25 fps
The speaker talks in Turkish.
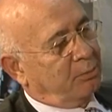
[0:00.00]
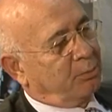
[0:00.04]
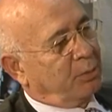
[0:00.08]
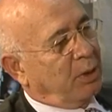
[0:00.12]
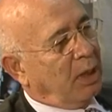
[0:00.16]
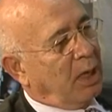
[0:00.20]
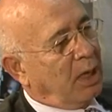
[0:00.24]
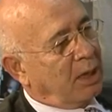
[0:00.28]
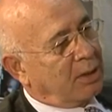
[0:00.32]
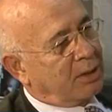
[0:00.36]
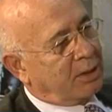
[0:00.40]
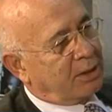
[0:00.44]

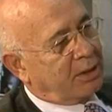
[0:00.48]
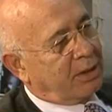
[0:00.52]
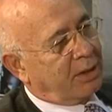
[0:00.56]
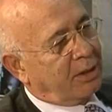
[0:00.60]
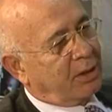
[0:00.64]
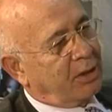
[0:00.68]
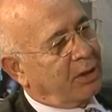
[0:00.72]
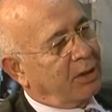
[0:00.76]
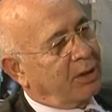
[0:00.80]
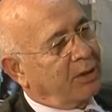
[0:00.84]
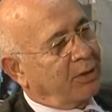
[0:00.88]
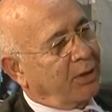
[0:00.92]

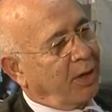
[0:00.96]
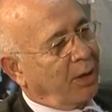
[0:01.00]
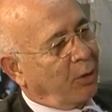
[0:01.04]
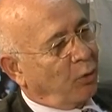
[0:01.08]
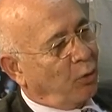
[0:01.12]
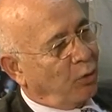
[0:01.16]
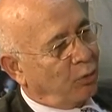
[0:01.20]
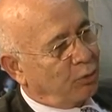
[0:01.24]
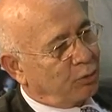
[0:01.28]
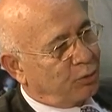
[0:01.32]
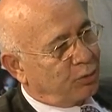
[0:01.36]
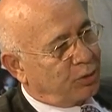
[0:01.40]
Plastik,
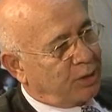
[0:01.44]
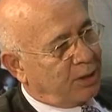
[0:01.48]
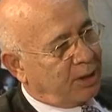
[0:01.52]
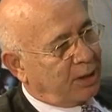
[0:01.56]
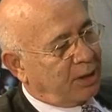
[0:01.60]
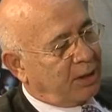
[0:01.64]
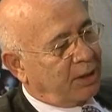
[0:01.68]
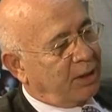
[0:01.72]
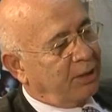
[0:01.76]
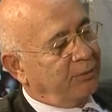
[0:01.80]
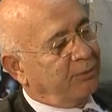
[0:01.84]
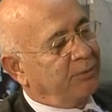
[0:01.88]

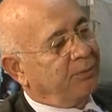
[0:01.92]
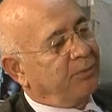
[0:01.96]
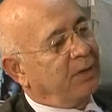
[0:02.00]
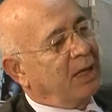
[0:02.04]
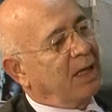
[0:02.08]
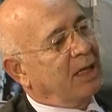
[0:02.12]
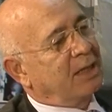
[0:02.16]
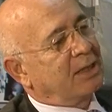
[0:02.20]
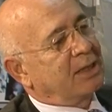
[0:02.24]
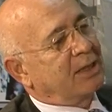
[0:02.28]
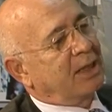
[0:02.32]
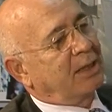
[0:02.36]
rekonstrüktif,
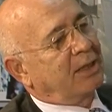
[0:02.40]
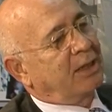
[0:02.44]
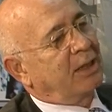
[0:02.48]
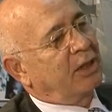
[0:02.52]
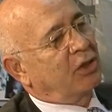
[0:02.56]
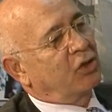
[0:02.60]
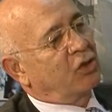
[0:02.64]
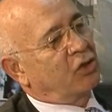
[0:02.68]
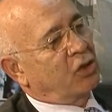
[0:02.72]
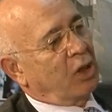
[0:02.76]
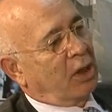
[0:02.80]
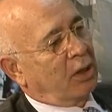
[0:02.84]

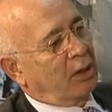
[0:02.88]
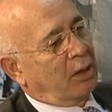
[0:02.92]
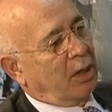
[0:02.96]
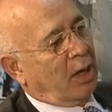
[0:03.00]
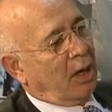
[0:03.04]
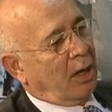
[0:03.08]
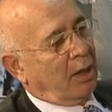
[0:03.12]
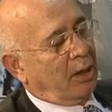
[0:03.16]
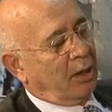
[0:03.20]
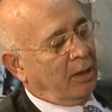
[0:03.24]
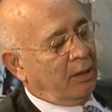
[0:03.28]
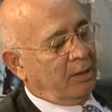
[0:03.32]
estetik
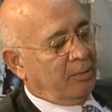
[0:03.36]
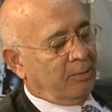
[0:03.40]
cerrahi.